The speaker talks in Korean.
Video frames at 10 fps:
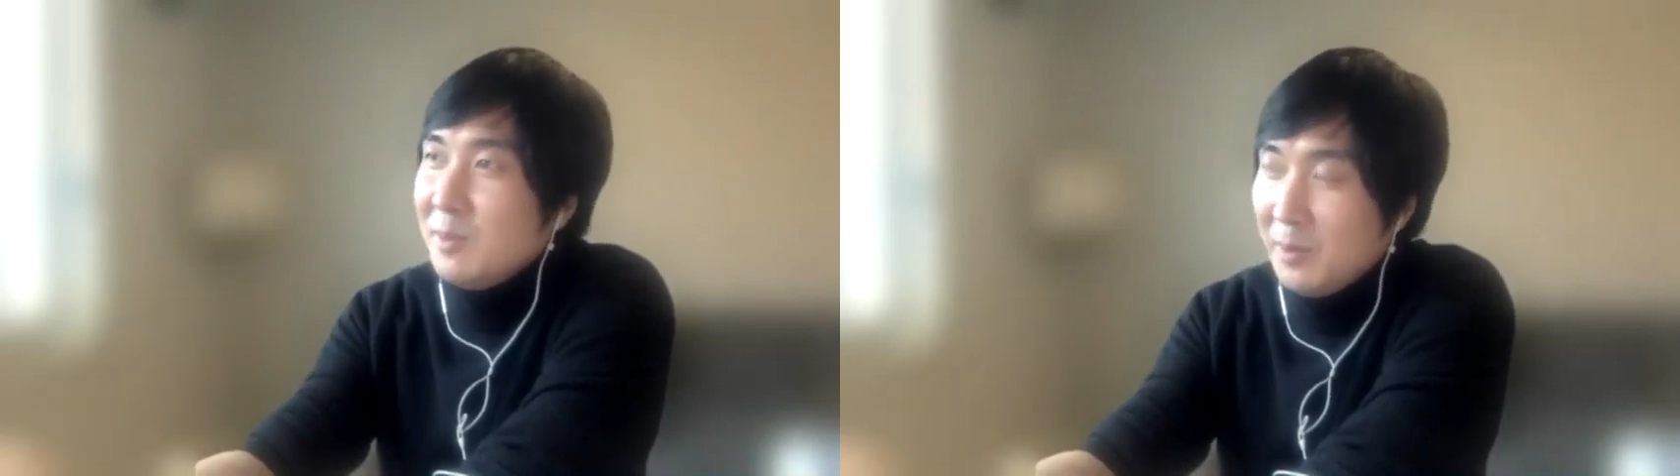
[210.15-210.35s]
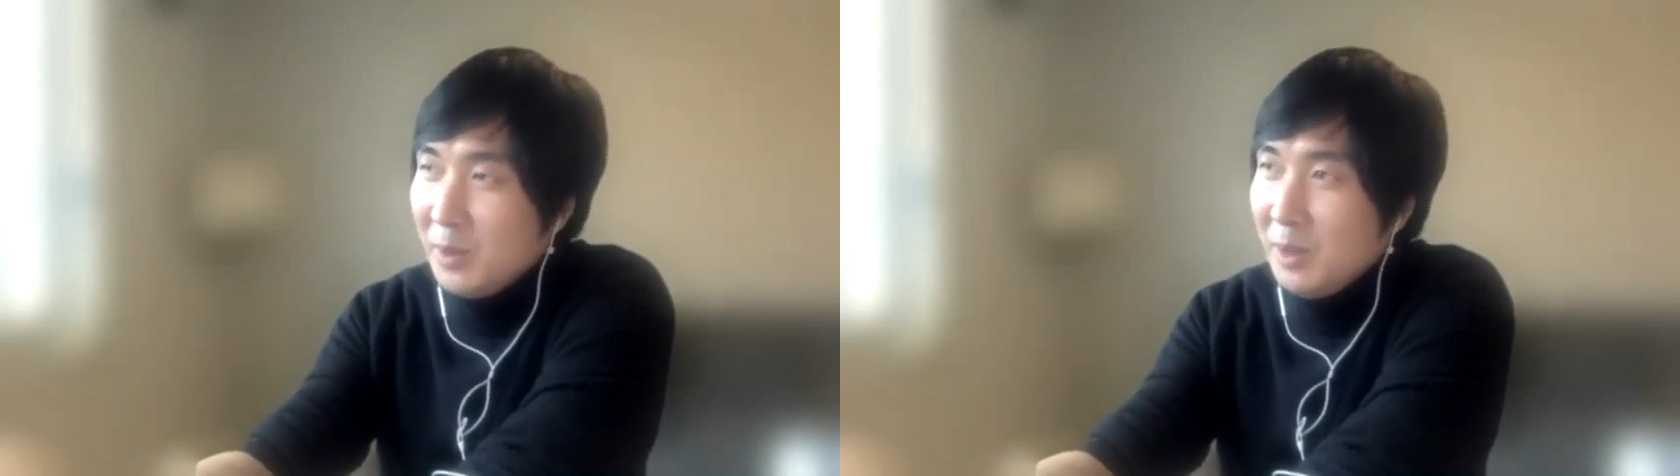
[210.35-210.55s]

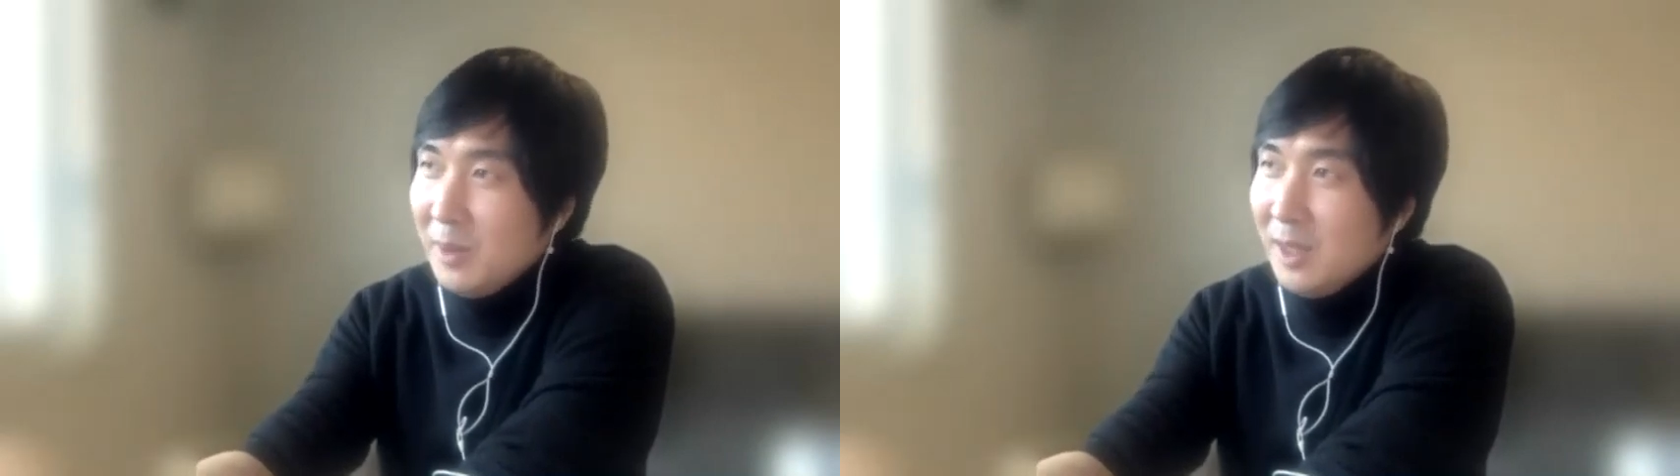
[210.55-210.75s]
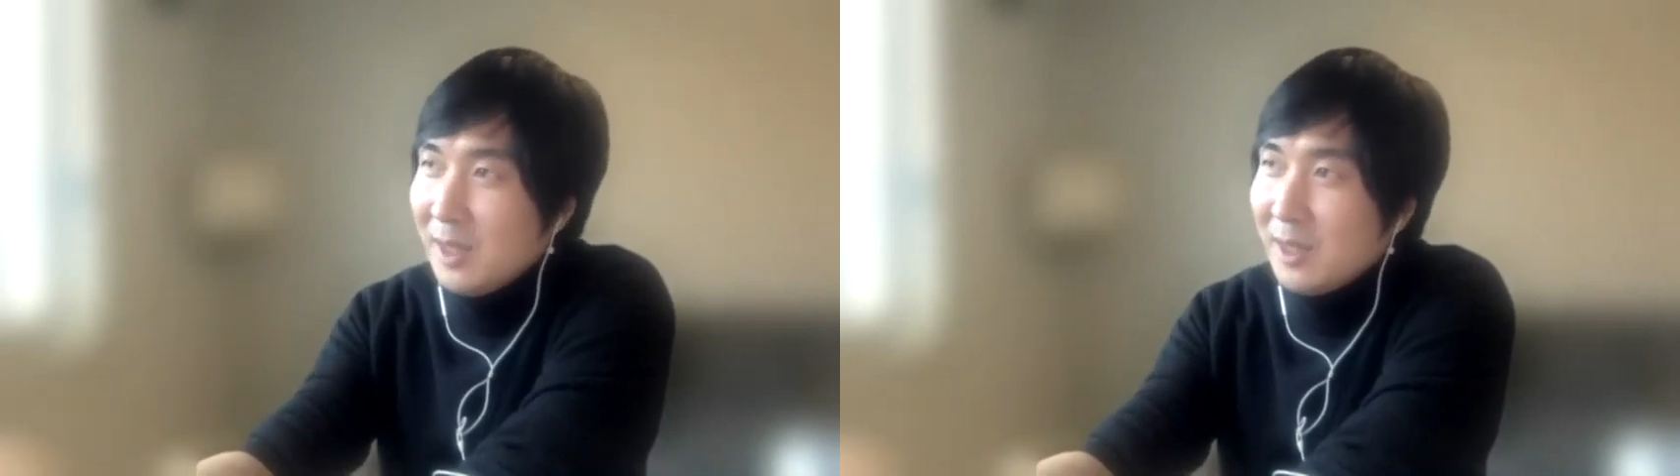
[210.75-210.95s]

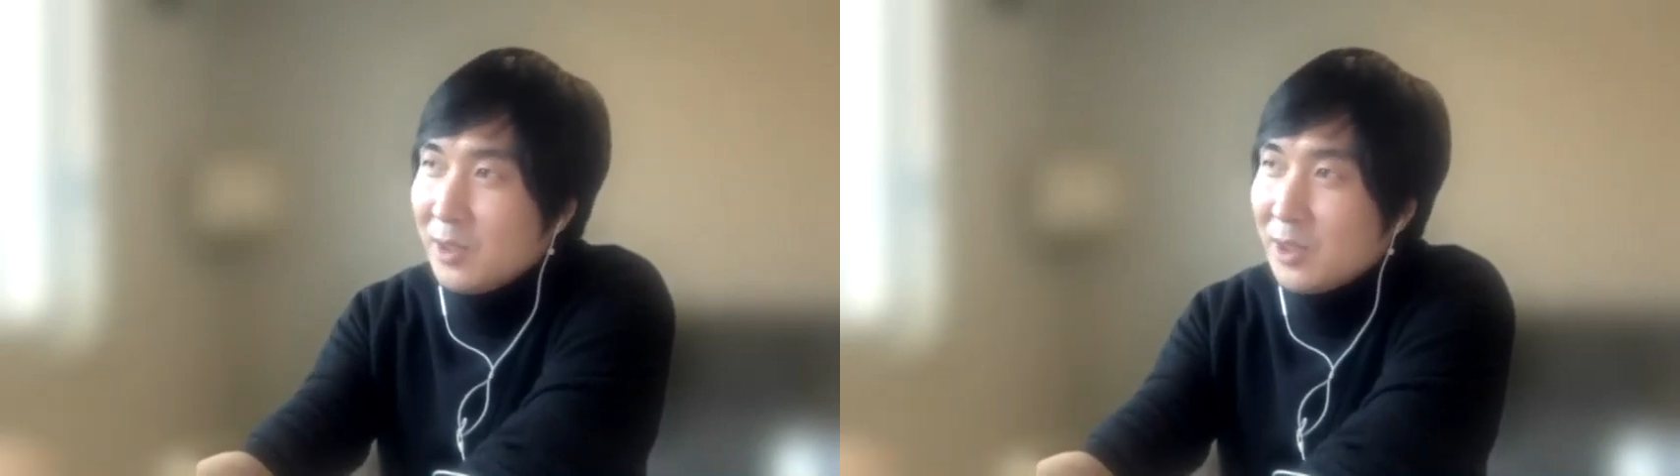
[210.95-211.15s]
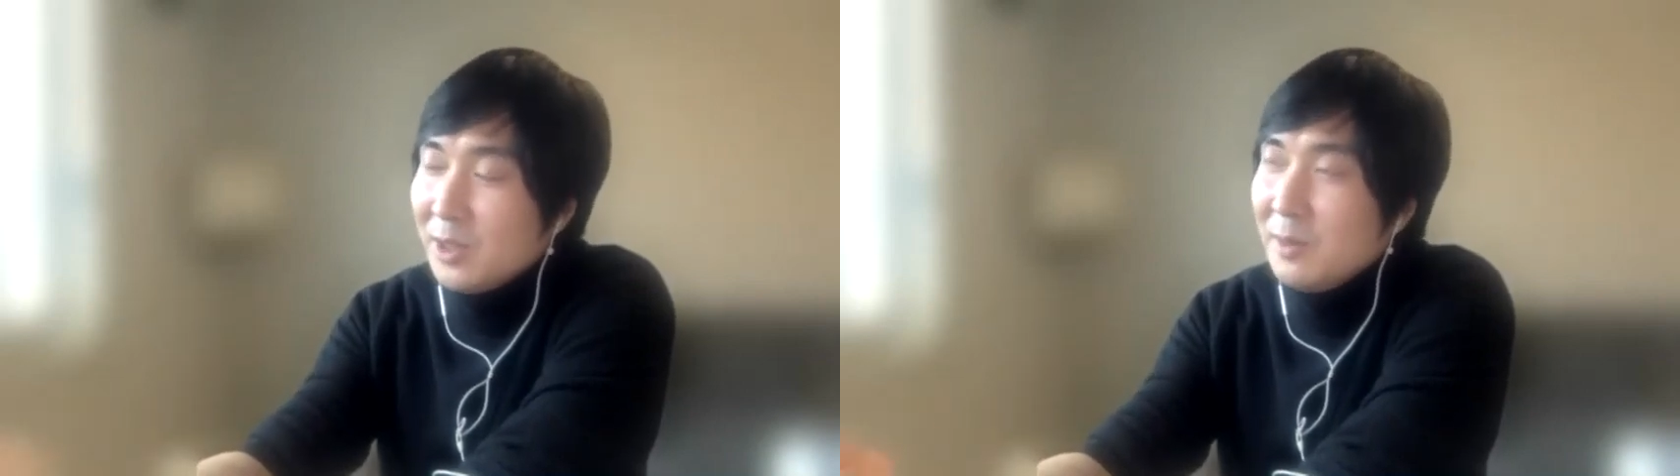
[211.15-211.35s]
대표님이 얘기한
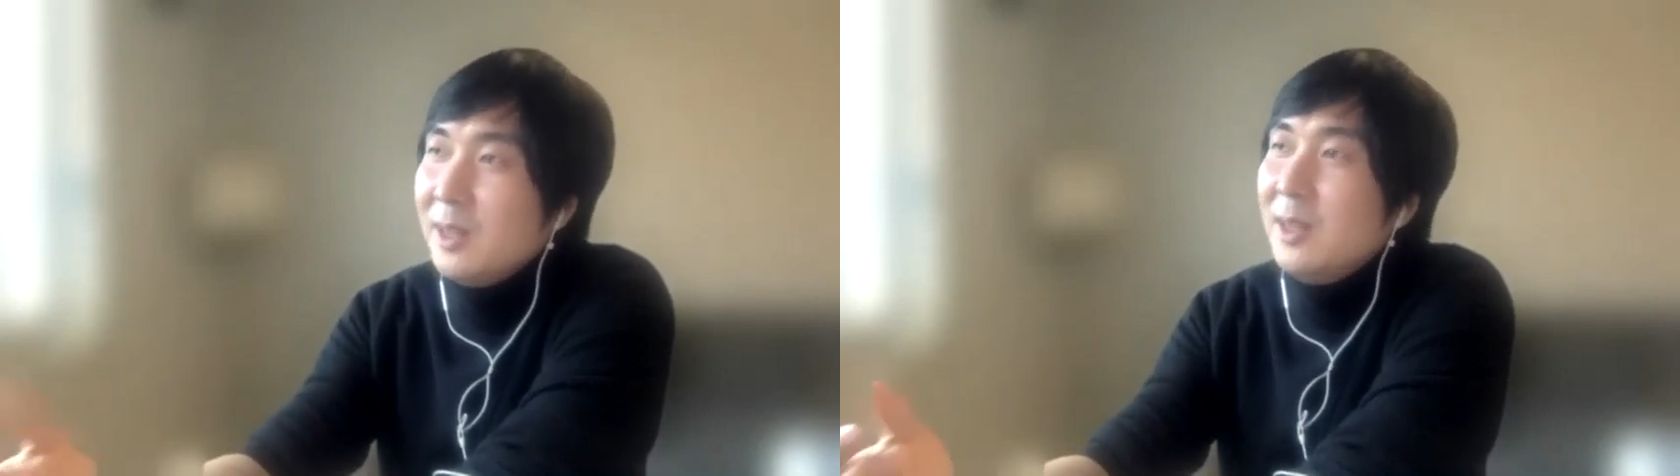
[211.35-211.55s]
것처럼